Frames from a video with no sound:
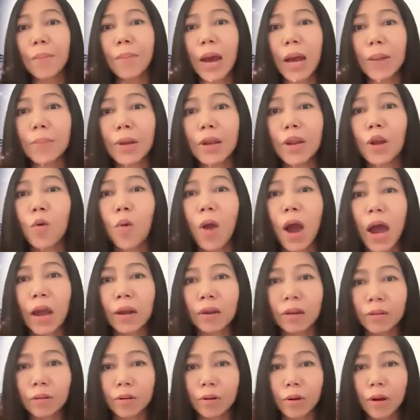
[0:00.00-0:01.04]
บ้านไม่ได้กวาด
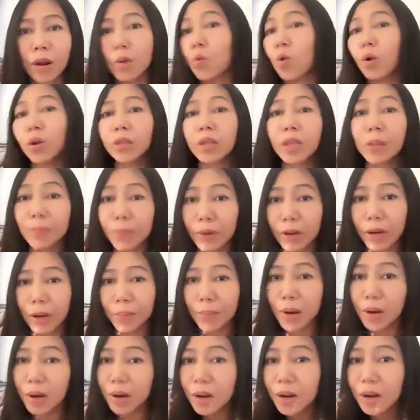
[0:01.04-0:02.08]
เดินหัวทิ่มเลยนะ
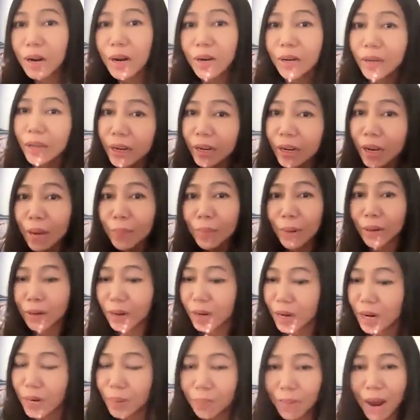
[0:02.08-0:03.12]
มันลื่นเลยนะ มัน
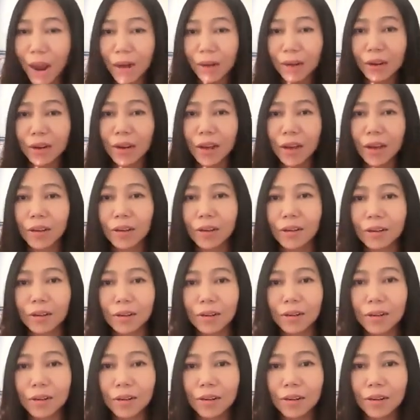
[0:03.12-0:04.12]
ลื่นมากเลยนะอือ